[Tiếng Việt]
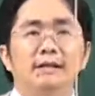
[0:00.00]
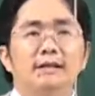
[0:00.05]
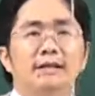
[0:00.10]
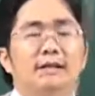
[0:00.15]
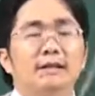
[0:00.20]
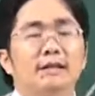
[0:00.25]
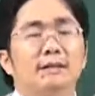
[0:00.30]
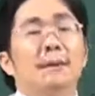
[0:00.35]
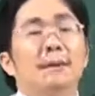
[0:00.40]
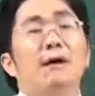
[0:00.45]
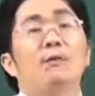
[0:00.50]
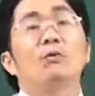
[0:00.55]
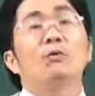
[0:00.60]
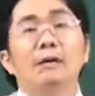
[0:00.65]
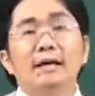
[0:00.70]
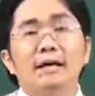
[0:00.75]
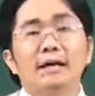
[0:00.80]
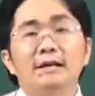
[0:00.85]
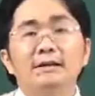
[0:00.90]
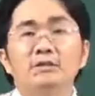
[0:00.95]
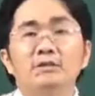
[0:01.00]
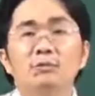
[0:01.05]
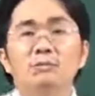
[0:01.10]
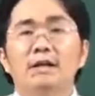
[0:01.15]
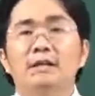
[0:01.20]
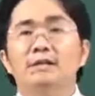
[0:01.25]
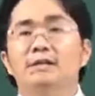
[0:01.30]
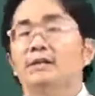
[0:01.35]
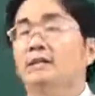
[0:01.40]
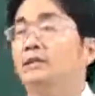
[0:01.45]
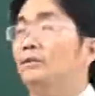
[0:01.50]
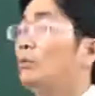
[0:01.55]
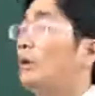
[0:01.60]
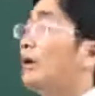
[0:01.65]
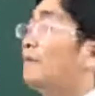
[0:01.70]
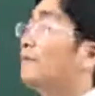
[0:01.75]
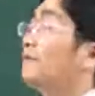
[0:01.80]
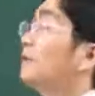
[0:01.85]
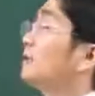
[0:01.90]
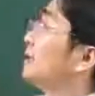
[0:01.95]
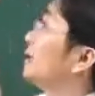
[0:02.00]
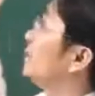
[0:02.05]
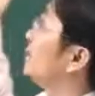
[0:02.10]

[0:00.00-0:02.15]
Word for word: thì bài học hôm nay chúng ta sẽ đi qua phần lý thuyết